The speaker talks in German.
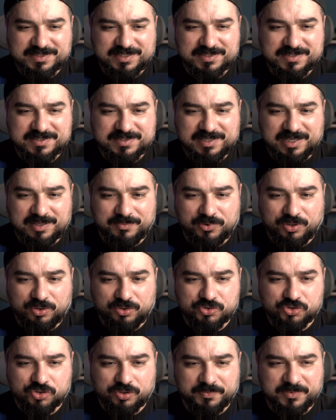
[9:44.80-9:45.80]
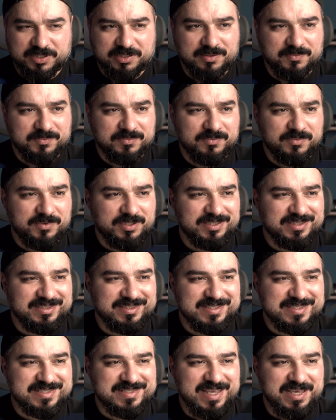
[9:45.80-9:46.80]
jetzt hier aber auch schon mit dem
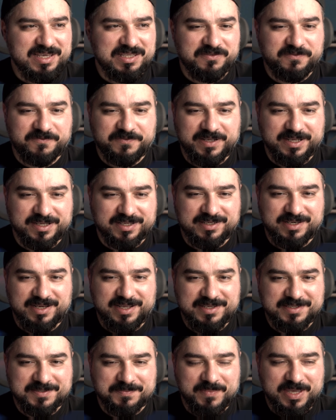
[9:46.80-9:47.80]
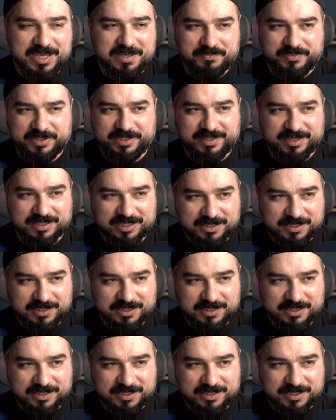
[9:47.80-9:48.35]
Design-Vergleich. Mehr Bilder